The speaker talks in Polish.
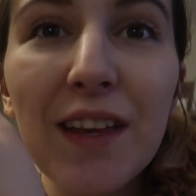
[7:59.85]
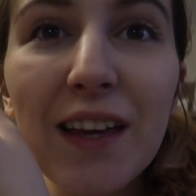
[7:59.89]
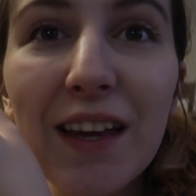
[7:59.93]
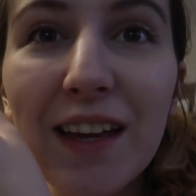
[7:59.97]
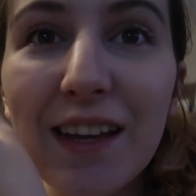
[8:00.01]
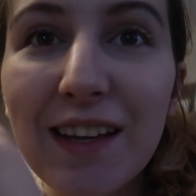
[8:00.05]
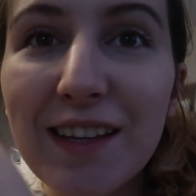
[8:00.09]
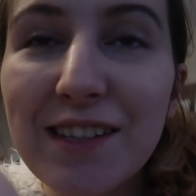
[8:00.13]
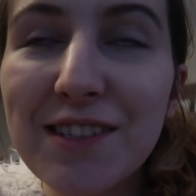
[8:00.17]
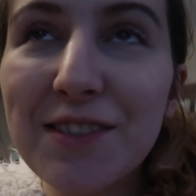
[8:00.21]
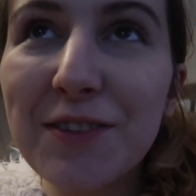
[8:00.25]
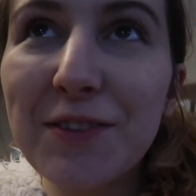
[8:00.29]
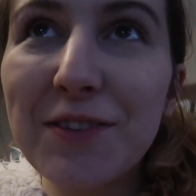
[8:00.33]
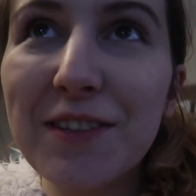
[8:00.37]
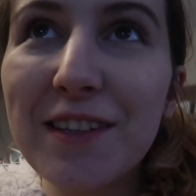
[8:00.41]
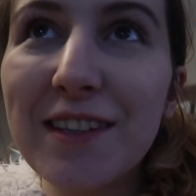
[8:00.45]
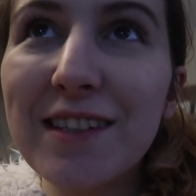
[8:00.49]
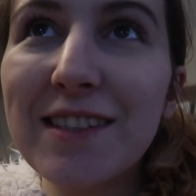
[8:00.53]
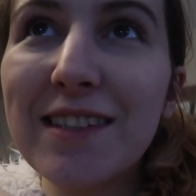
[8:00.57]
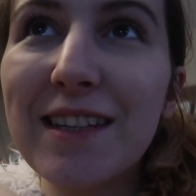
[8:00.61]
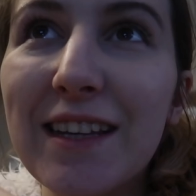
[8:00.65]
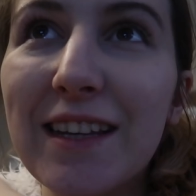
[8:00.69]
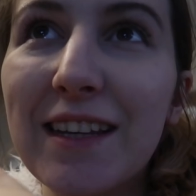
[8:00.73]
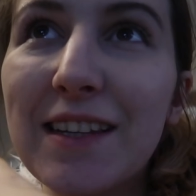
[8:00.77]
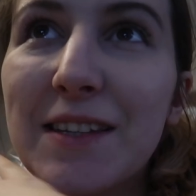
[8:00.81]
E, że to nie
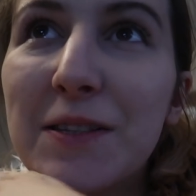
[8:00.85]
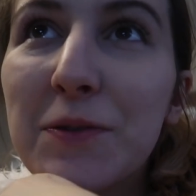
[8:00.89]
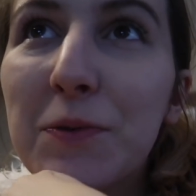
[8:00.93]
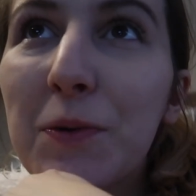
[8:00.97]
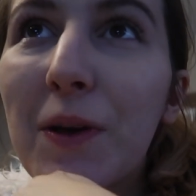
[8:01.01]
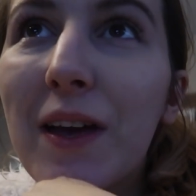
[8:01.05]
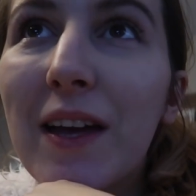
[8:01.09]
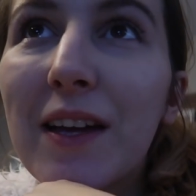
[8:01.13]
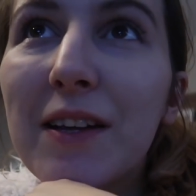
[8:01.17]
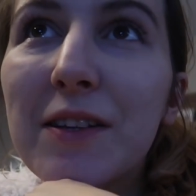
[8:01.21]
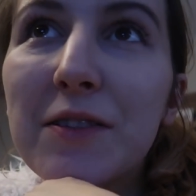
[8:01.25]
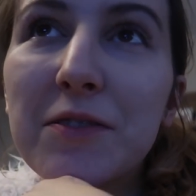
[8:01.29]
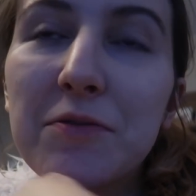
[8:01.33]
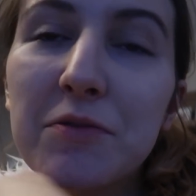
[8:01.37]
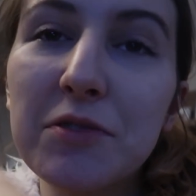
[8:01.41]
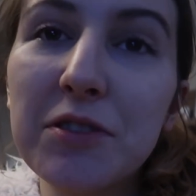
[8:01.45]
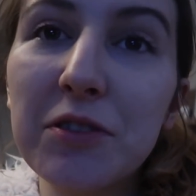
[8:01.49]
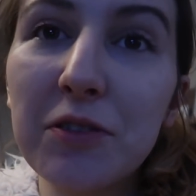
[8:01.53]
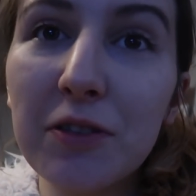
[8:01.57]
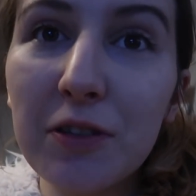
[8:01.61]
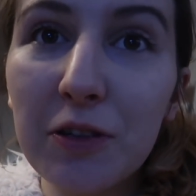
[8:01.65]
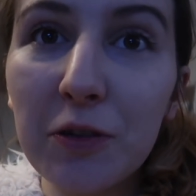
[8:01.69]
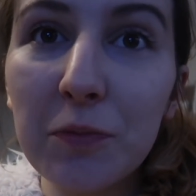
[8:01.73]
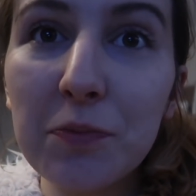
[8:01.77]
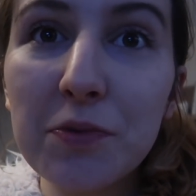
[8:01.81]
takie złe, żeby się
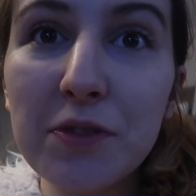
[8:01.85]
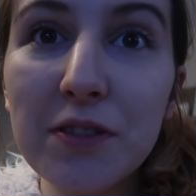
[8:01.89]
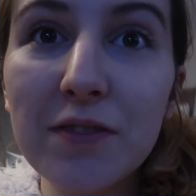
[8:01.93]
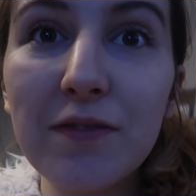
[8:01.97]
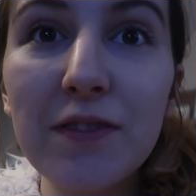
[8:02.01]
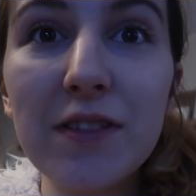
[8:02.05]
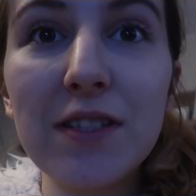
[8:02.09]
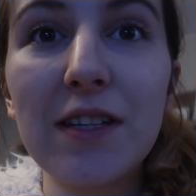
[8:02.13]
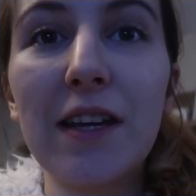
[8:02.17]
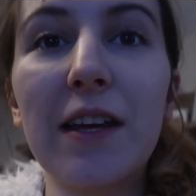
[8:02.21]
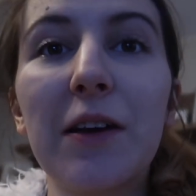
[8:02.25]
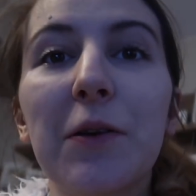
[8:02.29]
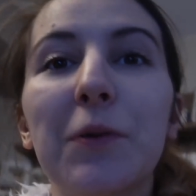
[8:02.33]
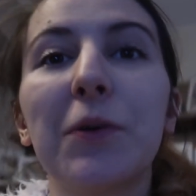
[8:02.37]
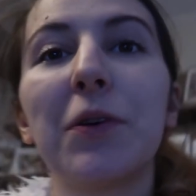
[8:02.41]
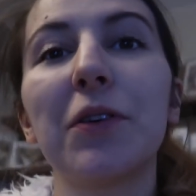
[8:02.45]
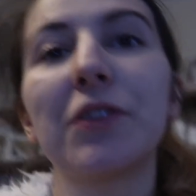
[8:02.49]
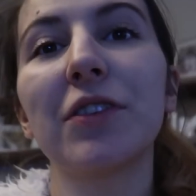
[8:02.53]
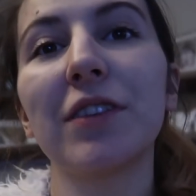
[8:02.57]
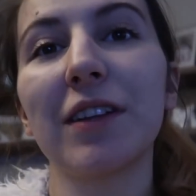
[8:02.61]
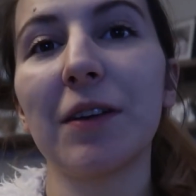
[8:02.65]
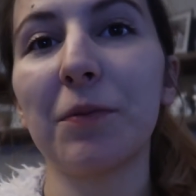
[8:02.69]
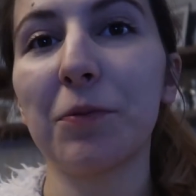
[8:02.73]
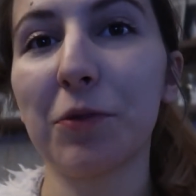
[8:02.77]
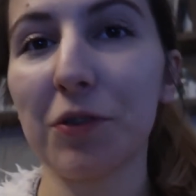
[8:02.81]
do tego przyzwyczajało od
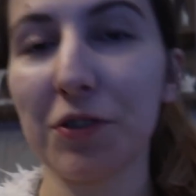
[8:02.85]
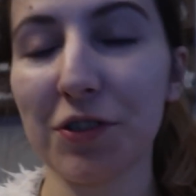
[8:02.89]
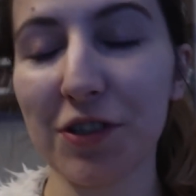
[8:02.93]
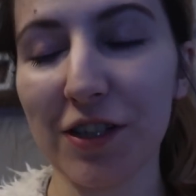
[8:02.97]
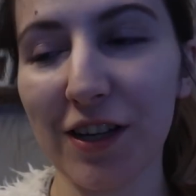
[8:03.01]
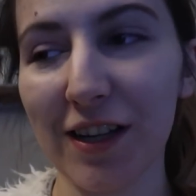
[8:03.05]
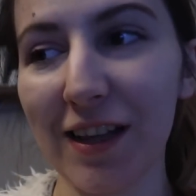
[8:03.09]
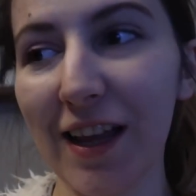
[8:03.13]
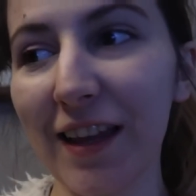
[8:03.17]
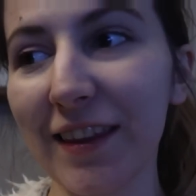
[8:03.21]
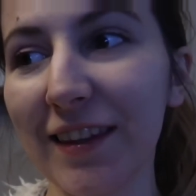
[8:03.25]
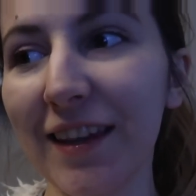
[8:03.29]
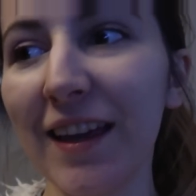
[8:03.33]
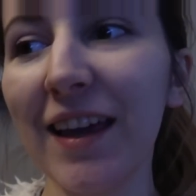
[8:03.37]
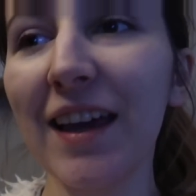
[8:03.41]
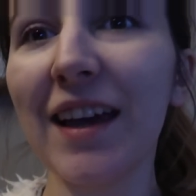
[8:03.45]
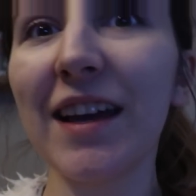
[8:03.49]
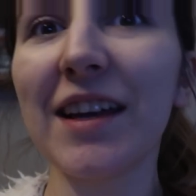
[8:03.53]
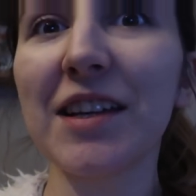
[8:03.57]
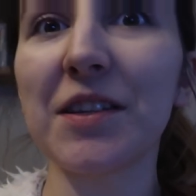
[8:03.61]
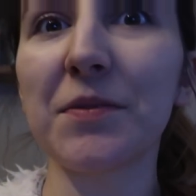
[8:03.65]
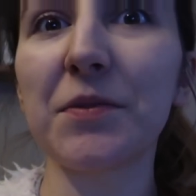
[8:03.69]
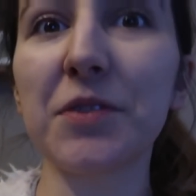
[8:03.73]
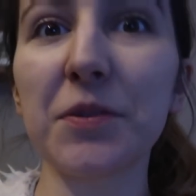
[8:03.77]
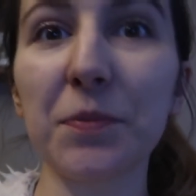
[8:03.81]
najmłodszych lat,
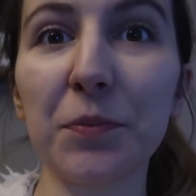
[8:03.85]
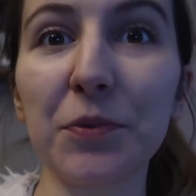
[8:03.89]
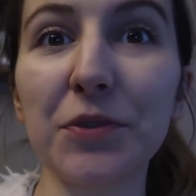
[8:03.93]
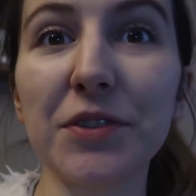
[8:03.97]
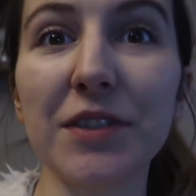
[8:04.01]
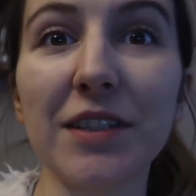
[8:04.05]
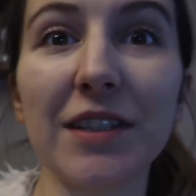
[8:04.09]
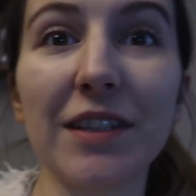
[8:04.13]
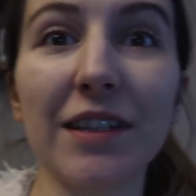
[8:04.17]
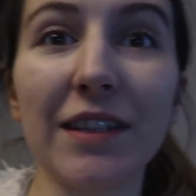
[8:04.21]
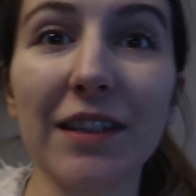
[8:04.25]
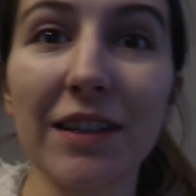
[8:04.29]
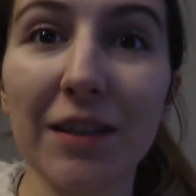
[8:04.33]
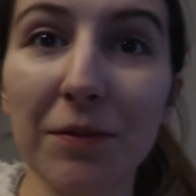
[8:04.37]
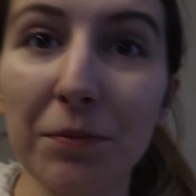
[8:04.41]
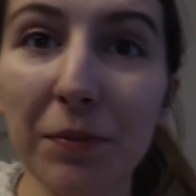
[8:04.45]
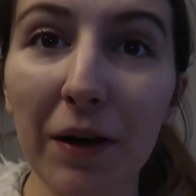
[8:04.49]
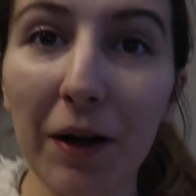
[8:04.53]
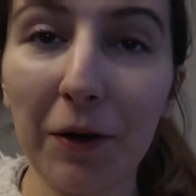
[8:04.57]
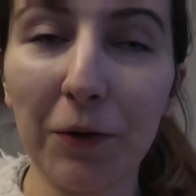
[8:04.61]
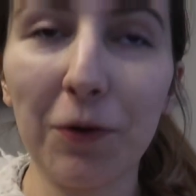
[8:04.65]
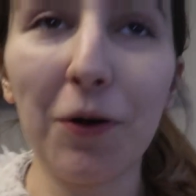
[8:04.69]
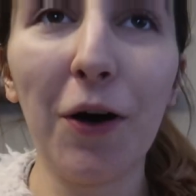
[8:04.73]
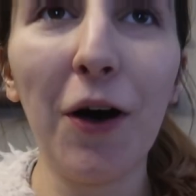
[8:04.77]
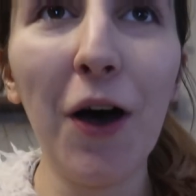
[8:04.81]
żeby się później nie
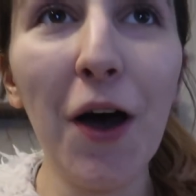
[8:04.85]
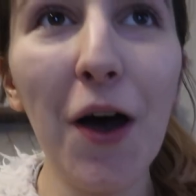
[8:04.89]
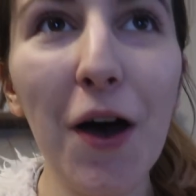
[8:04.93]
bało,